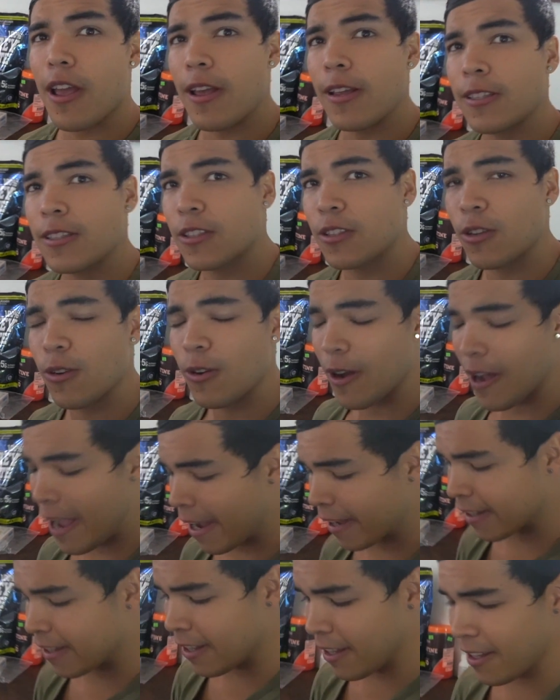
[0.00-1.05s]
esto
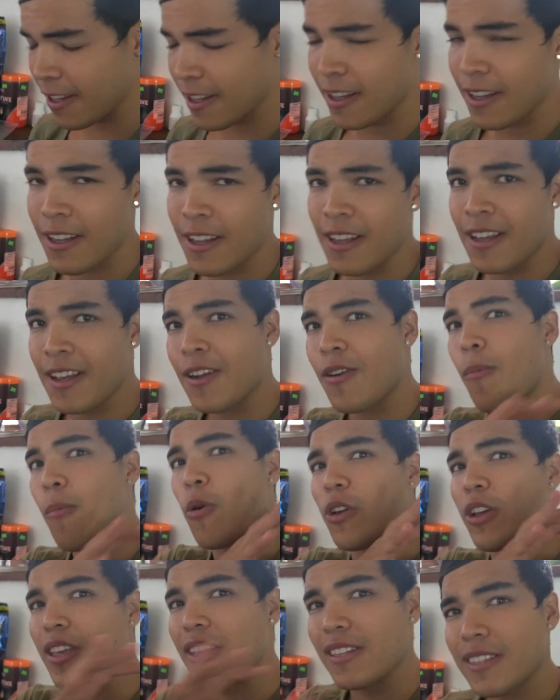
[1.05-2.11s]
aquí
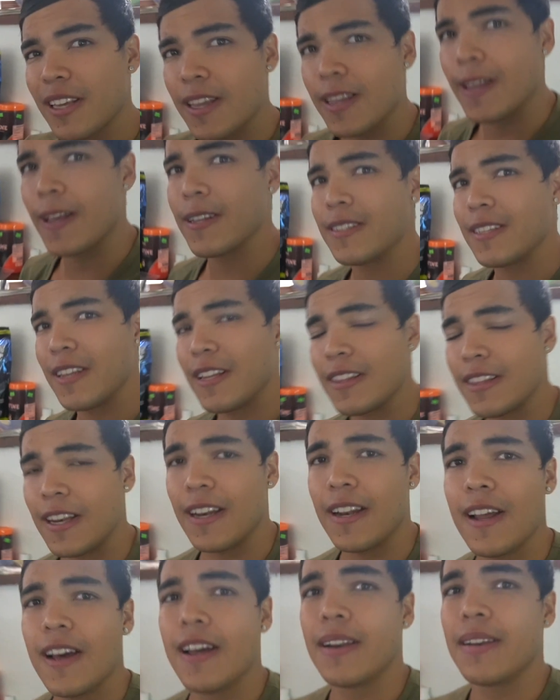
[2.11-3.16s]
como 15 días sin
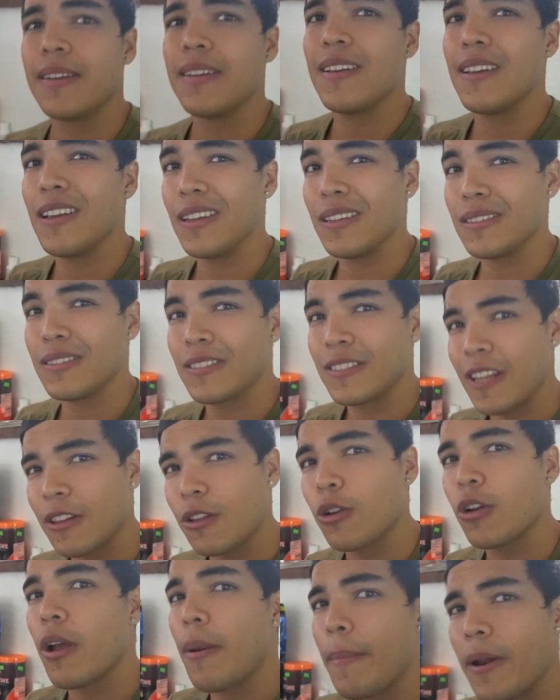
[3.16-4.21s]
entrenar, eh,
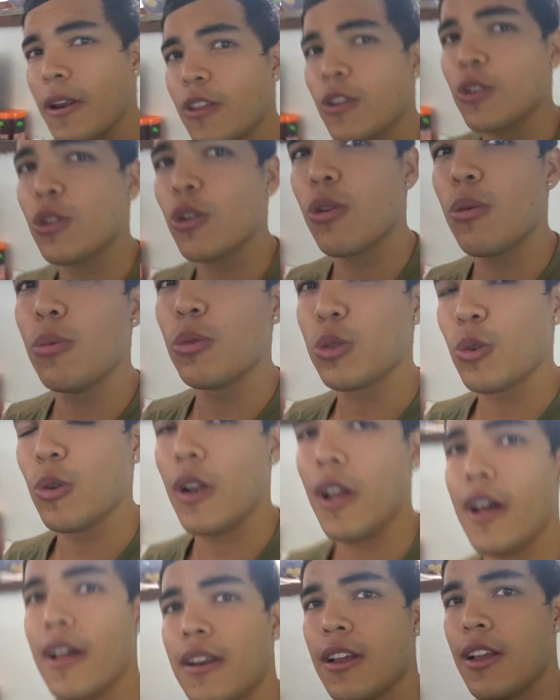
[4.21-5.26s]
siento que he perdido tono
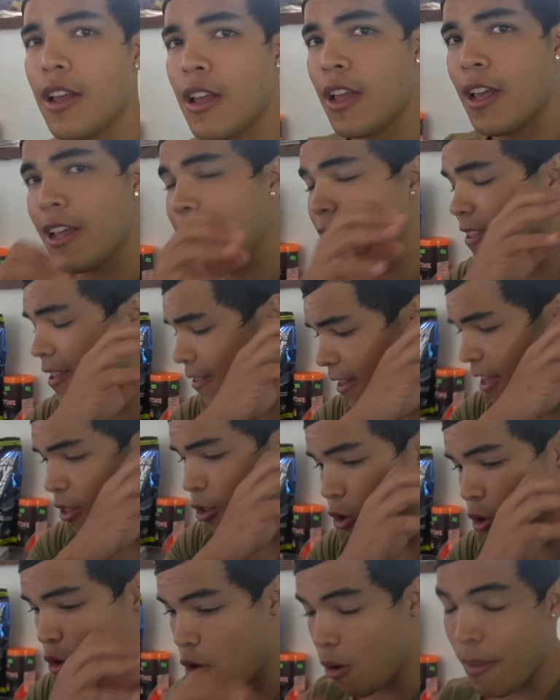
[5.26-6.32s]
muscular,
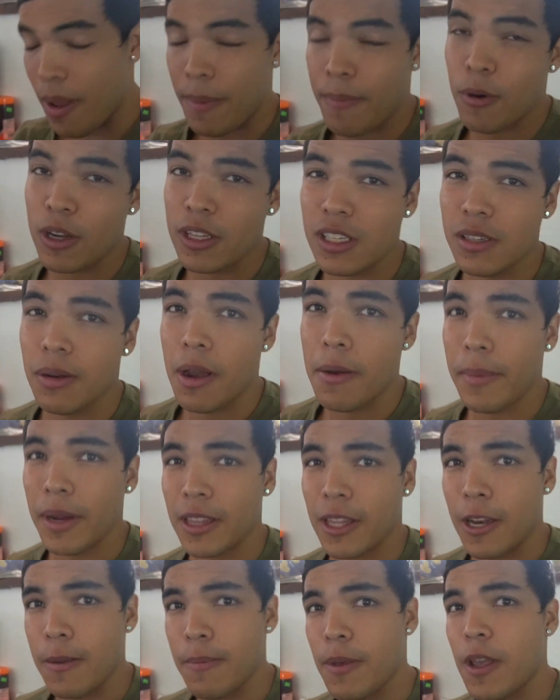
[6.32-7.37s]
intentando comer por encima de
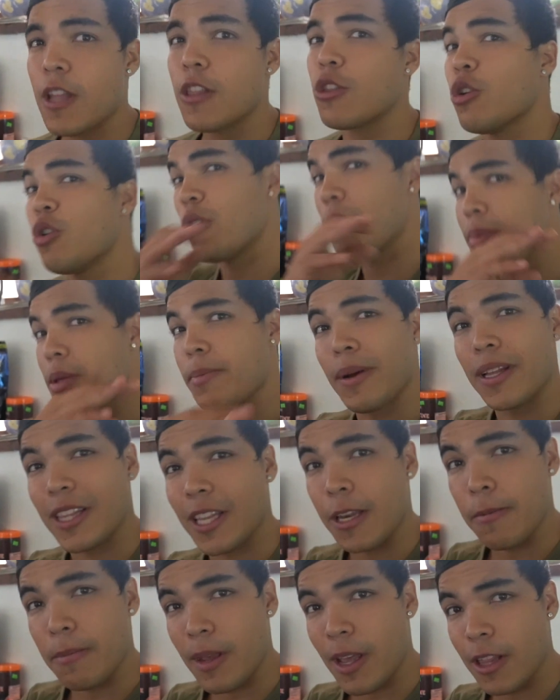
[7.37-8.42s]
mantenimiento o en mi
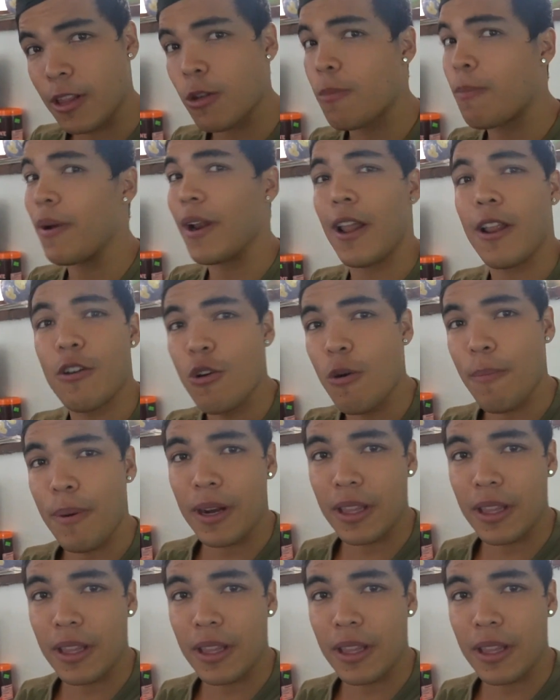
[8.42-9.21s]
mantenimiento para no